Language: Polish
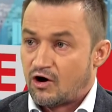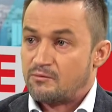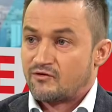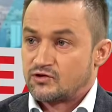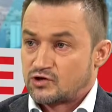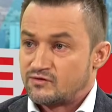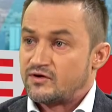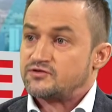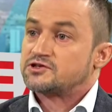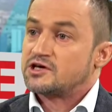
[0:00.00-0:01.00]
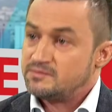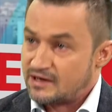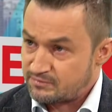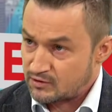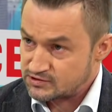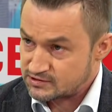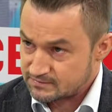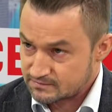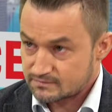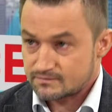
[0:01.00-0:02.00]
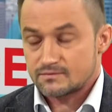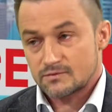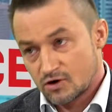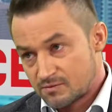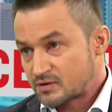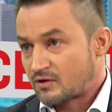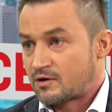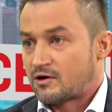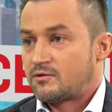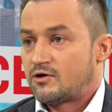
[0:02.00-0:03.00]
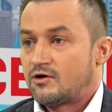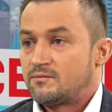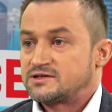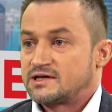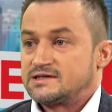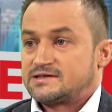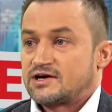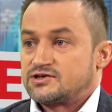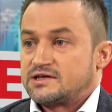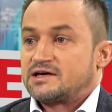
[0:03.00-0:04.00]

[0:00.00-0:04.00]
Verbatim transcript: obowiązkowy we wszystkich gminach w Polsce. Obecnie jest tak, że te